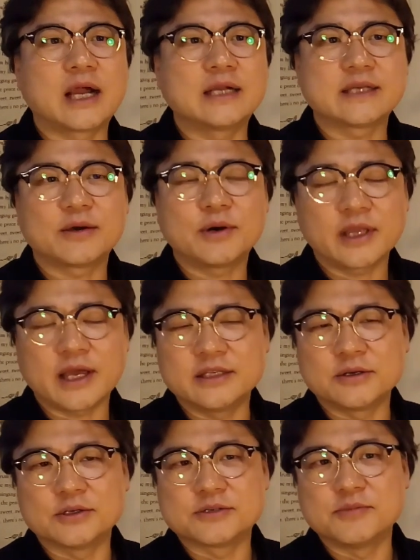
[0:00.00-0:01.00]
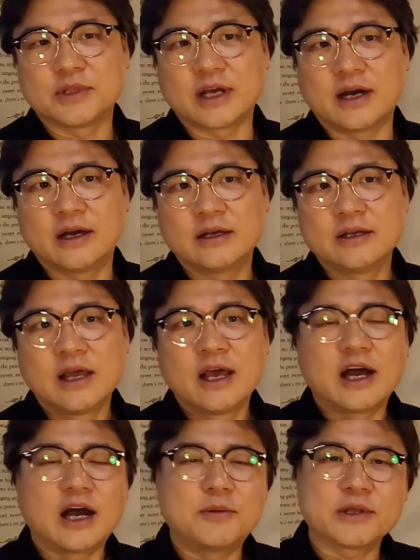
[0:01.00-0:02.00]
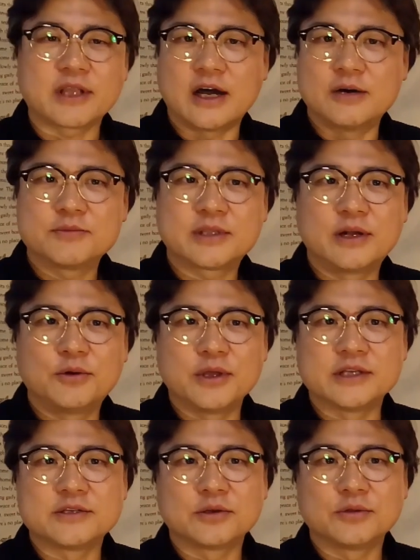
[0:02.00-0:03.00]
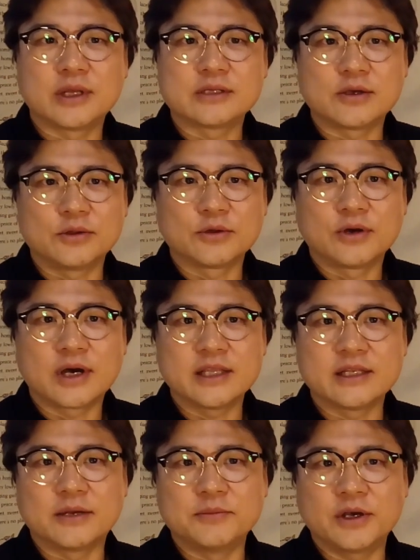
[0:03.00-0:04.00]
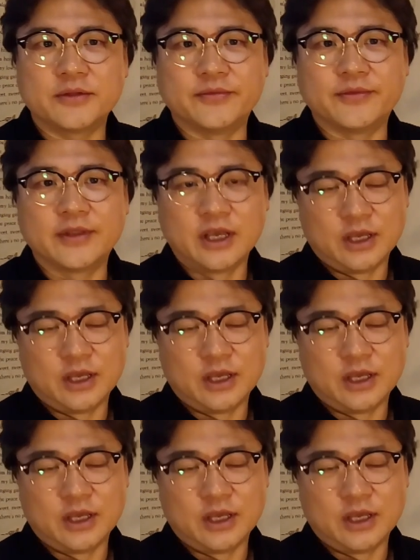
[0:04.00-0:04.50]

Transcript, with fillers: 할 상황이 아닌 것입니다. 아마 다음 달로 예정된 선거가 아니라면